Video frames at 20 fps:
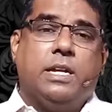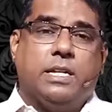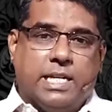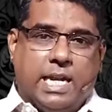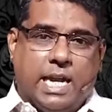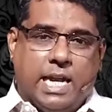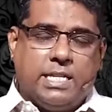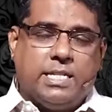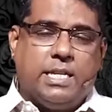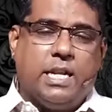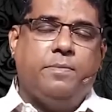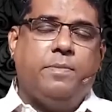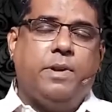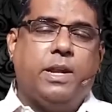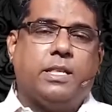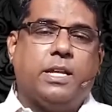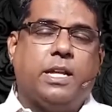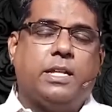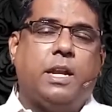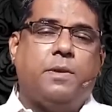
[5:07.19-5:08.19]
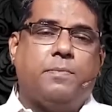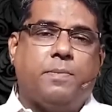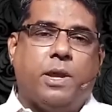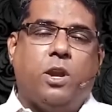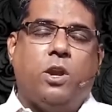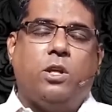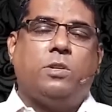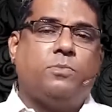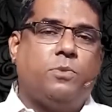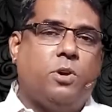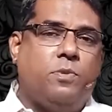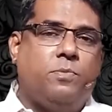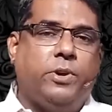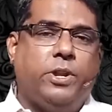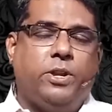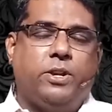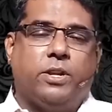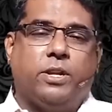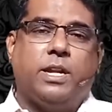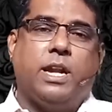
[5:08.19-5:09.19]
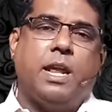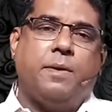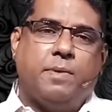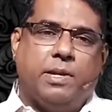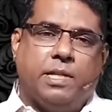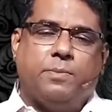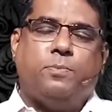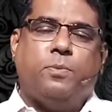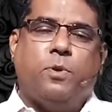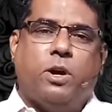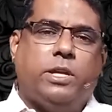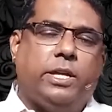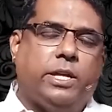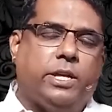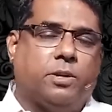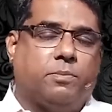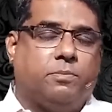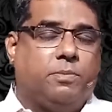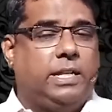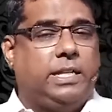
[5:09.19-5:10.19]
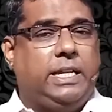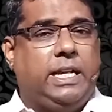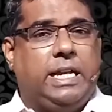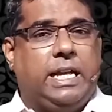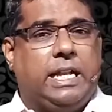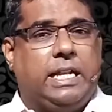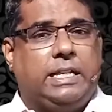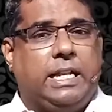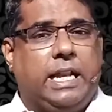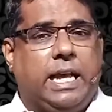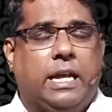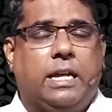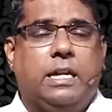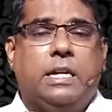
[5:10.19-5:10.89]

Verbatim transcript: ஞானசனம் எடுத்தால் தான் பரலோது போக முடியும்னு இருக்க நம்ம அதை போதிக்கிறோம் அதே நேரத்தில்